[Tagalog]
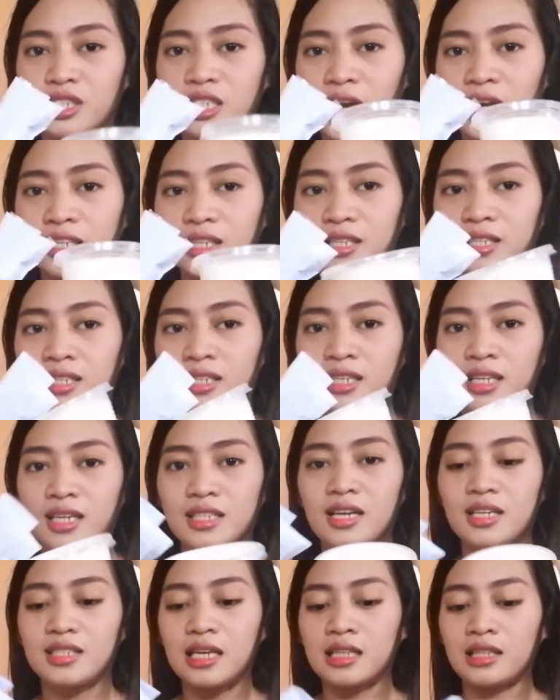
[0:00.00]
Yan,
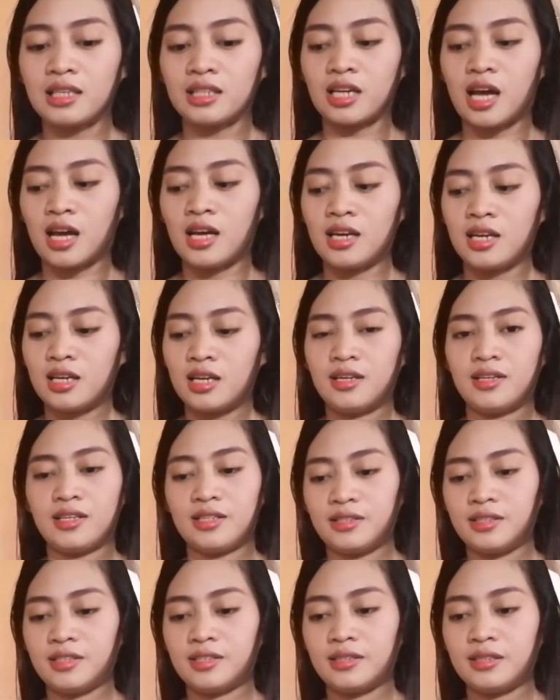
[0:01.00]
isang set na siya.
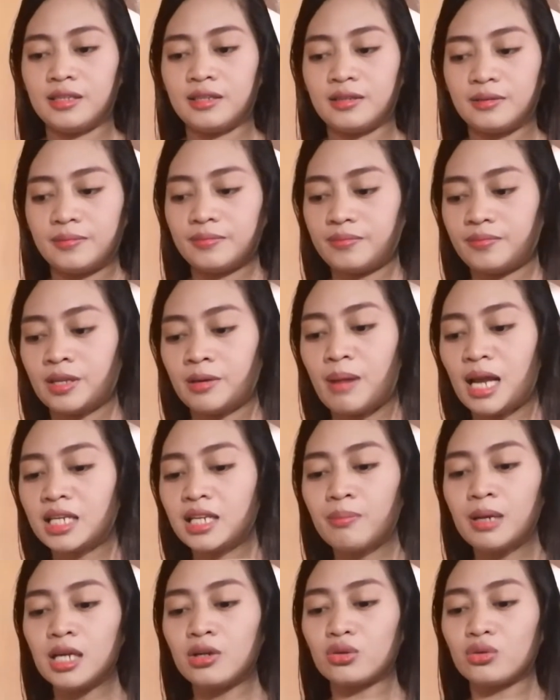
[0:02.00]
Bali,
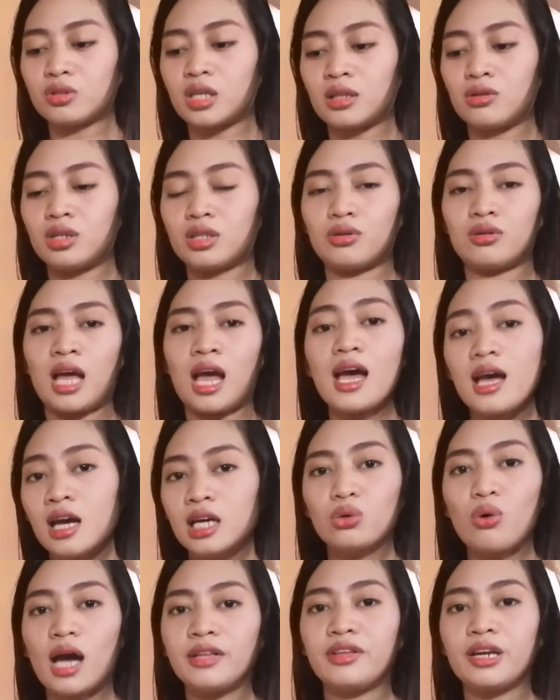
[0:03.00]
nabili ko tong tatlo na to na
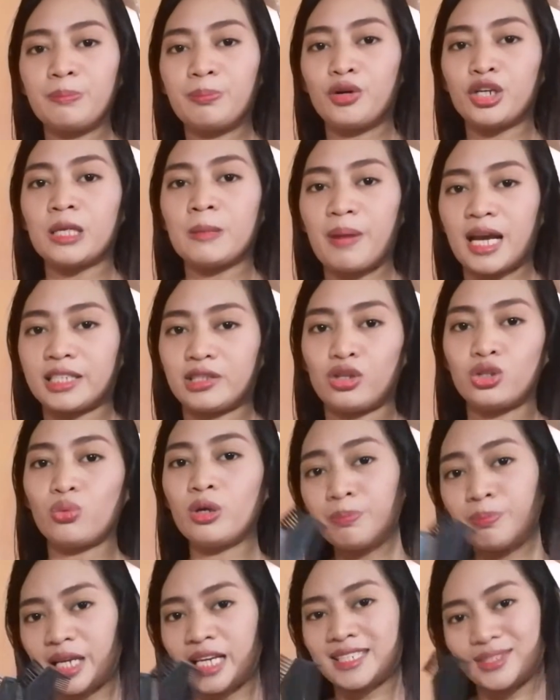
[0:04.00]
240 pesos
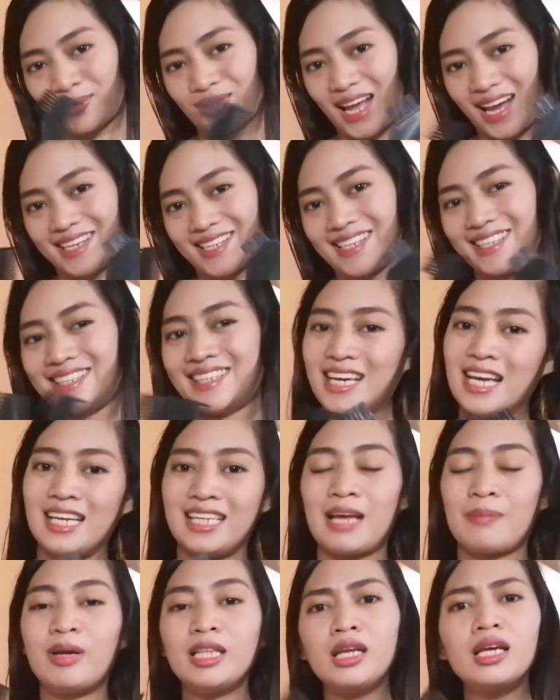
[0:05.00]
with free supply.
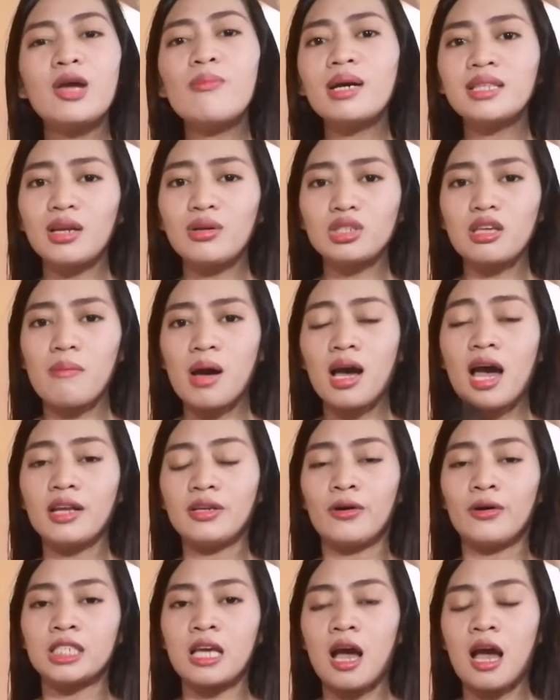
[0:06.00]
Yan, pwede rin kayo magtanong sa mga
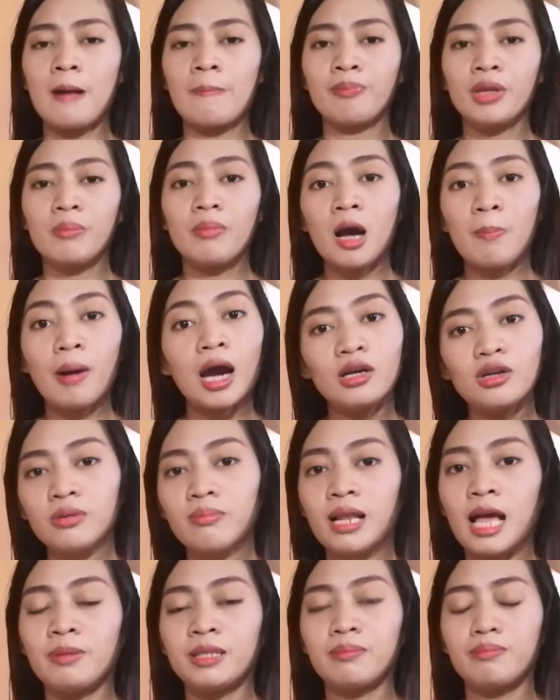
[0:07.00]
ano, sa mga parlor
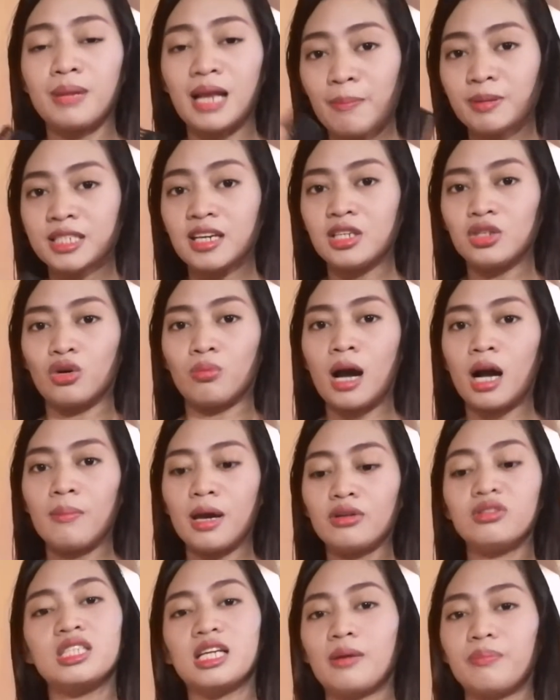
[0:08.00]
malapit, malapit sa inyo. Baka
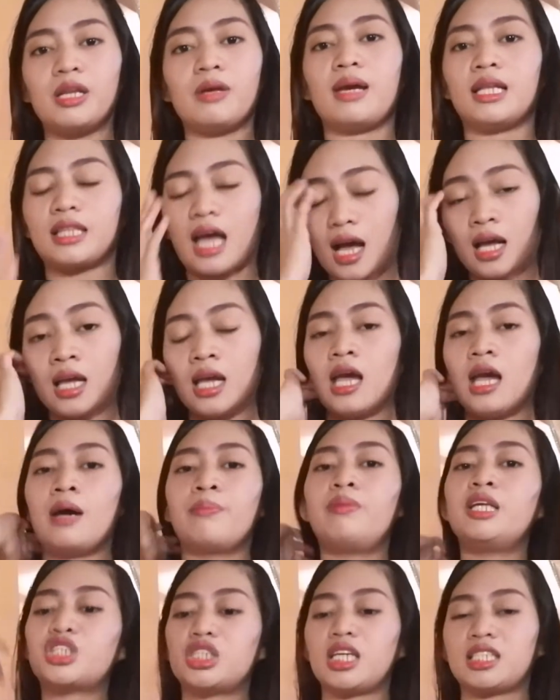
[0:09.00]
meron din silang binibentang
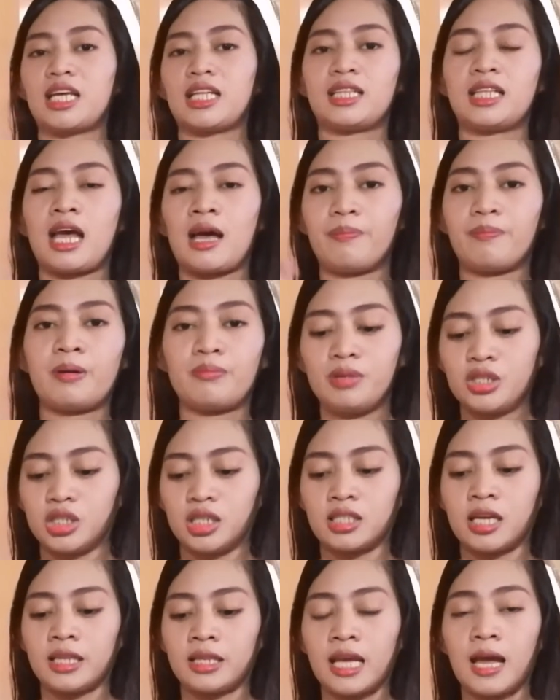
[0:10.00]
bleach na set na, pang bleach
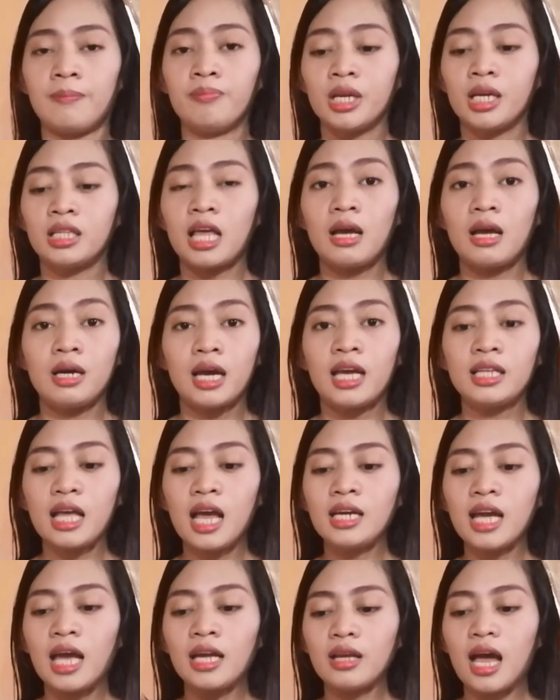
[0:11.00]
na set. Yan. And
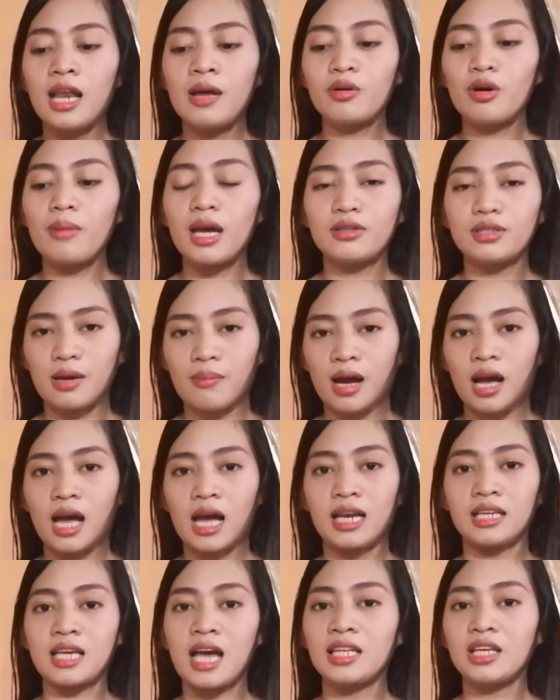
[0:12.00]
I, I, alam ko meron sa
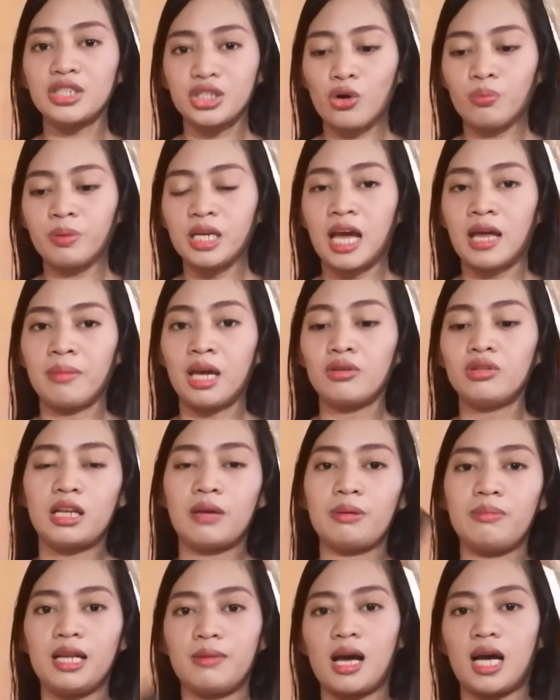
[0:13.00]
mga Lazada, Shopee, yan, meron din
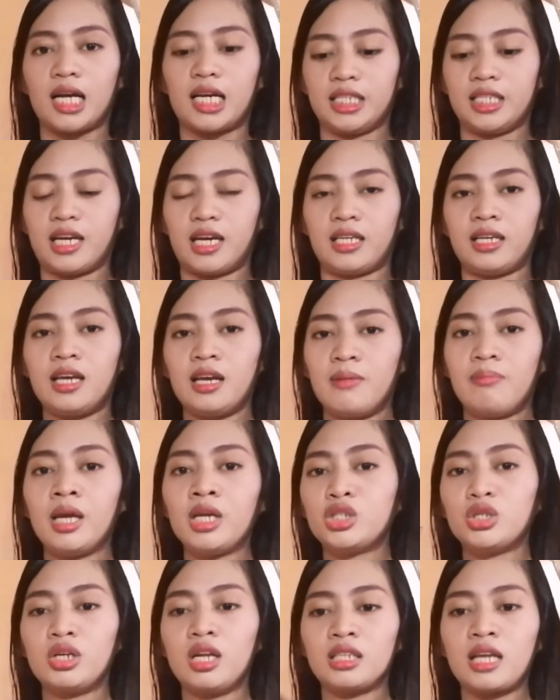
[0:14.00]
nabibili mga ganyan.
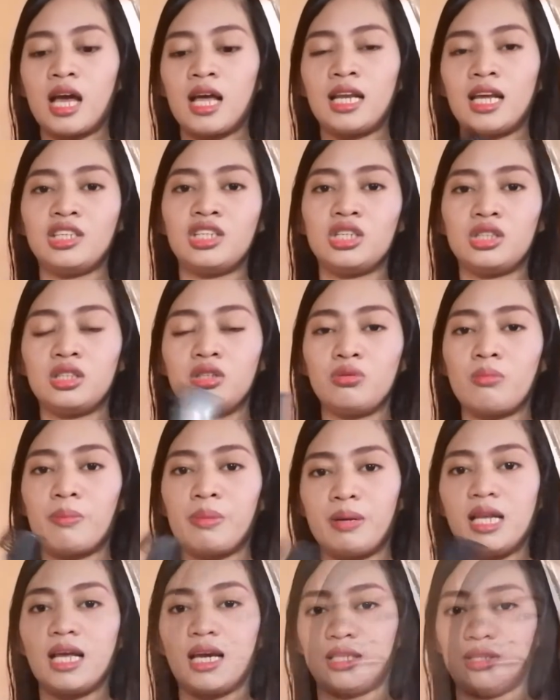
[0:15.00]
Make sure lang na legit yung
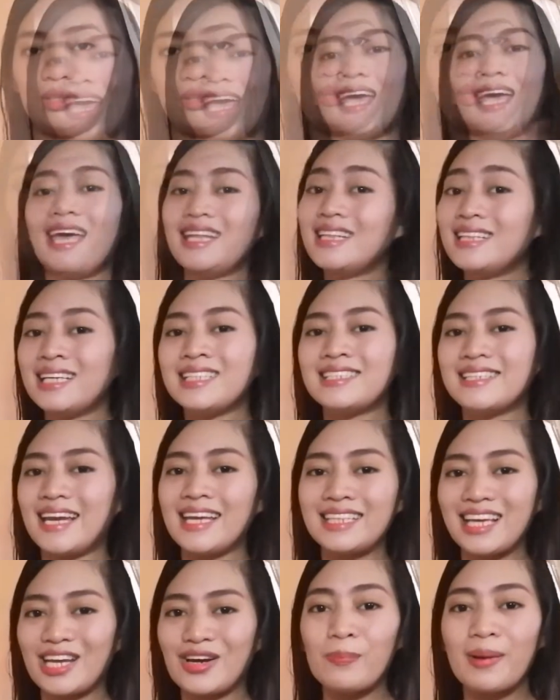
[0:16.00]
nabibilhan nyo. And that's
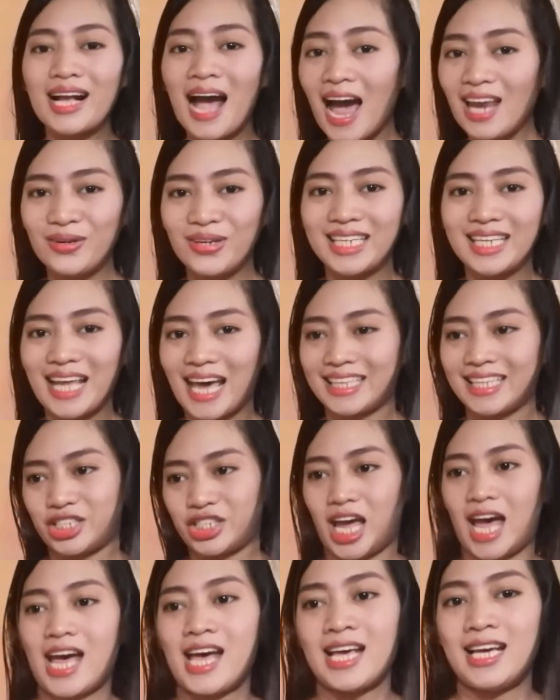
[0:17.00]
it ngayon, paghahaluin na natin
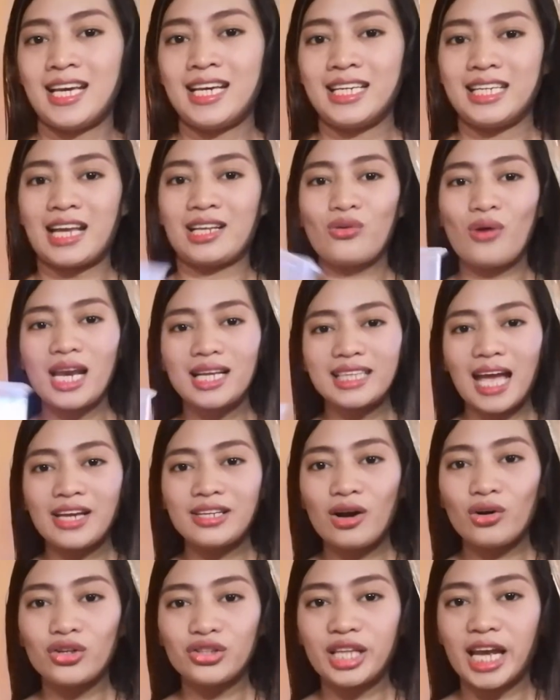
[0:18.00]
siya. Yan, kuha lang tayo
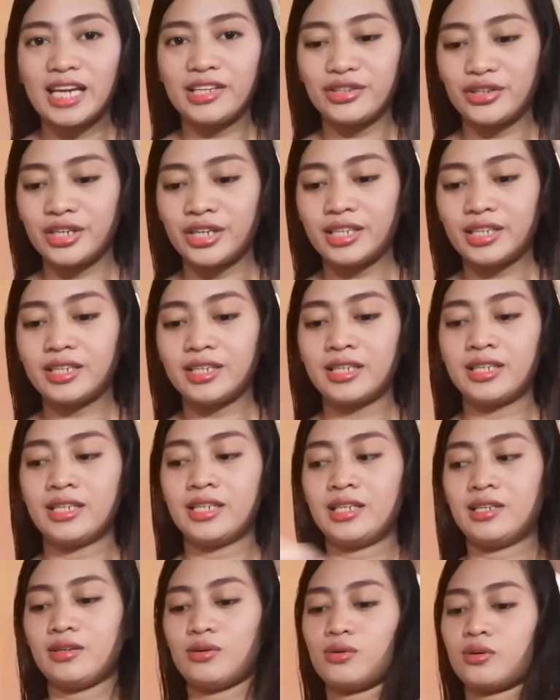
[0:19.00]
ng container.
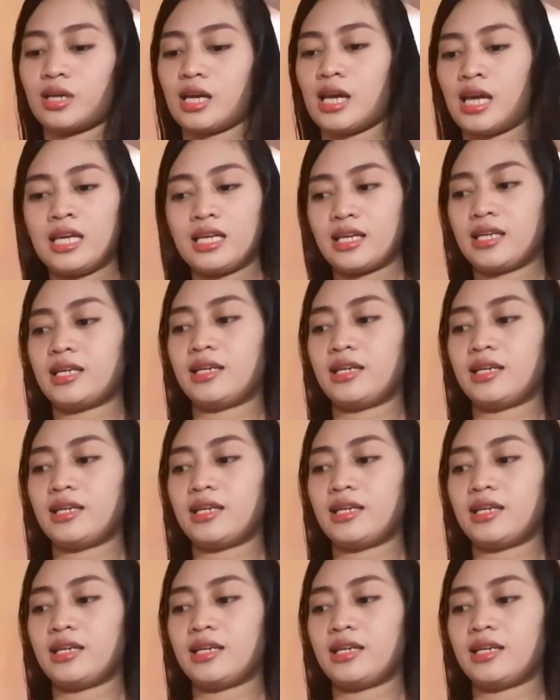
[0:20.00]
Okay.